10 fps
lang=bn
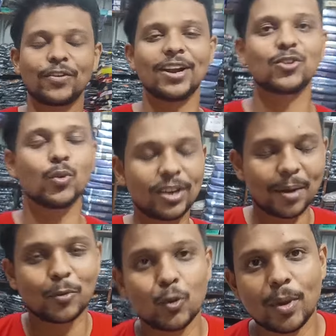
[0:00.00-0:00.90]
ফ্রেন্ডস
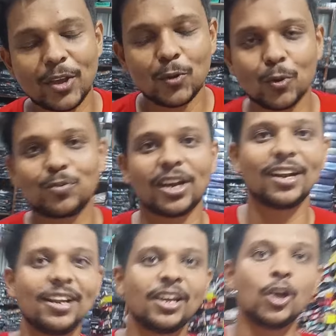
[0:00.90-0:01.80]
ওয়েলকাম টু মাই ইউটিউব
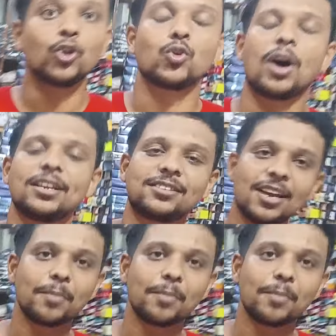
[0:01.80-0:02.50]
চ্যানেল তো আজকে